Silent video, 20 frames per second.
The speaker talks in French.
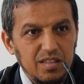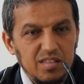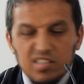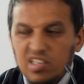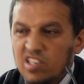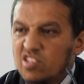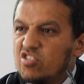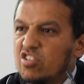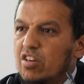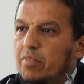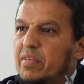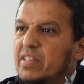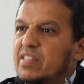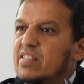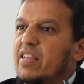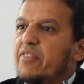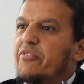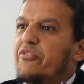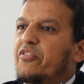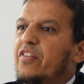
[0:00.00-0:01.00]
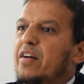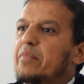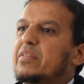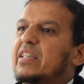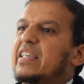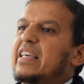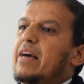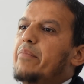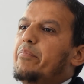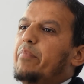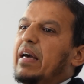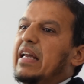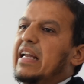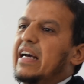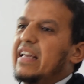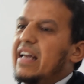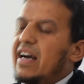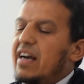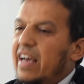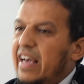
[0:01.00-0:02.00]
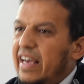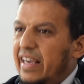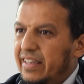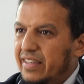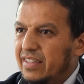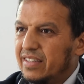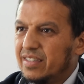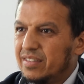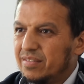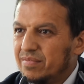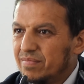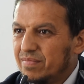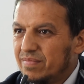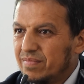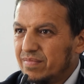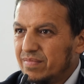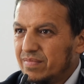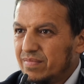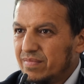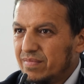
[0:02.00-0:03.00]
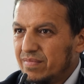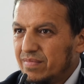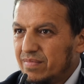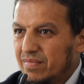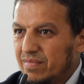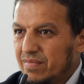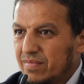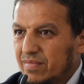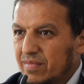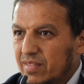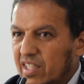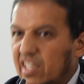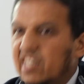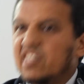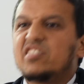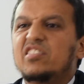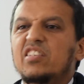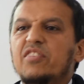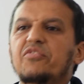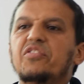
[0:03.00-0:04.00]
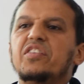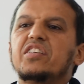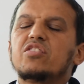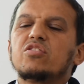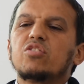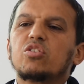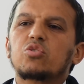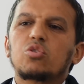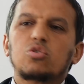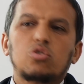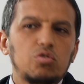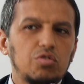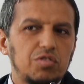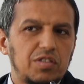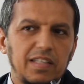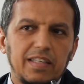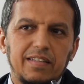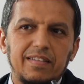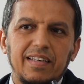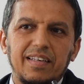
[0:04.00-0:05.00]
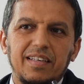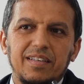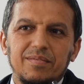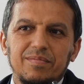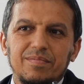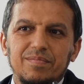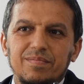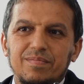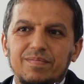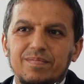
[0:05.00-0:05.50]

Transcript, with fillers: ces hommes et ces femmes qui appellent à la haine, qui divisent notre société.